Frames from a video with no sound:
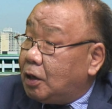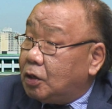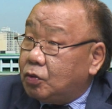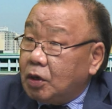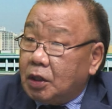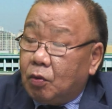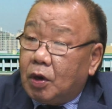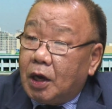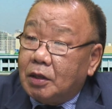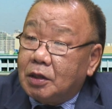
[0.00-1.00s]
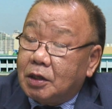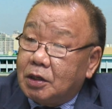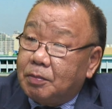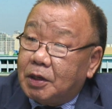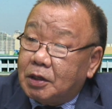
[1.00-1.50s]
所以呢，我看这个
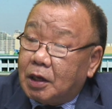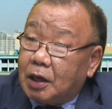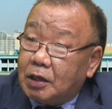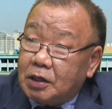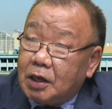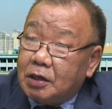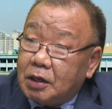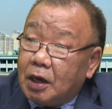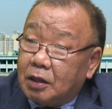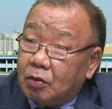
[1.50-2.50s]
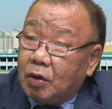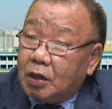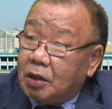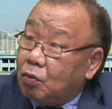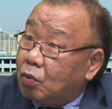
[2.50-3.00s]
日本想，既然这样的
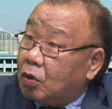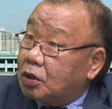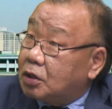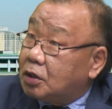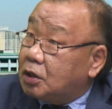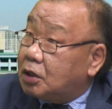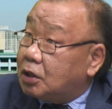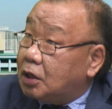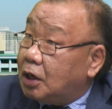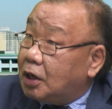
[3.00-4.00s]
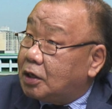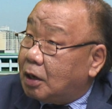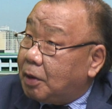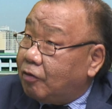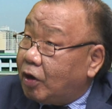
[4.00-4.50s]
话，那我自己
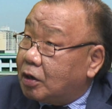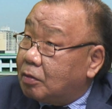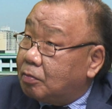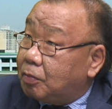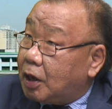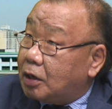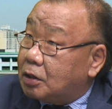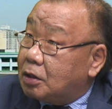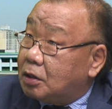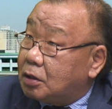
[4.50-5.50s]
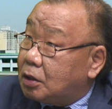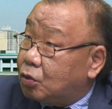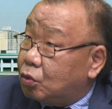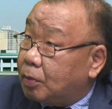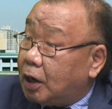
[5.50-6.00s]
想办法跟北韩进行接
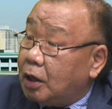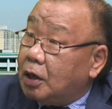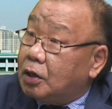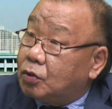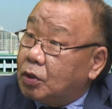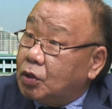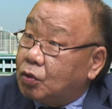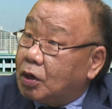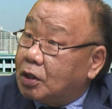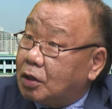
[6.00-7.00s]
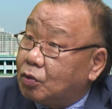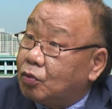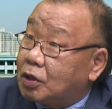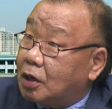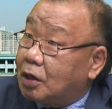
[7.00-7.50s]
触吧。所以说，可能
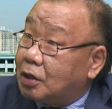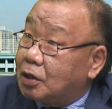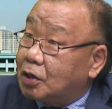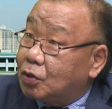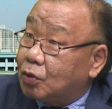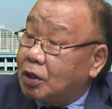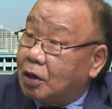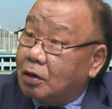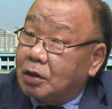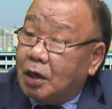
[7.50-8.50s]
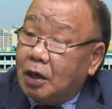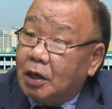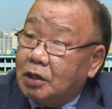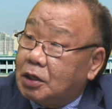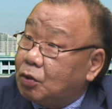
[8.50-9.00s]
促成了这个所谓的刚才
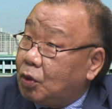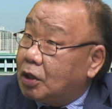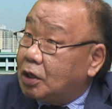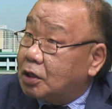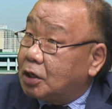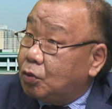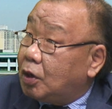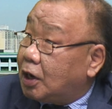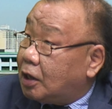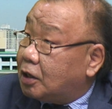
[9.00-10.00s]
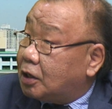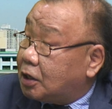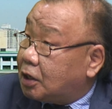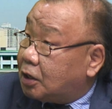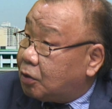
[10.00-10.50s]
7月的这个越南的
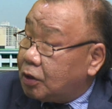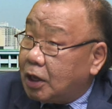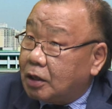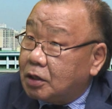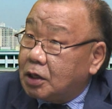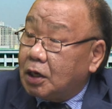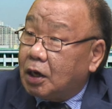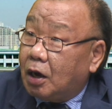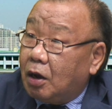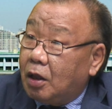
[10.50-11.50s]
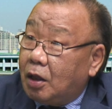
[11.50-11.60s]
一个会谈。这个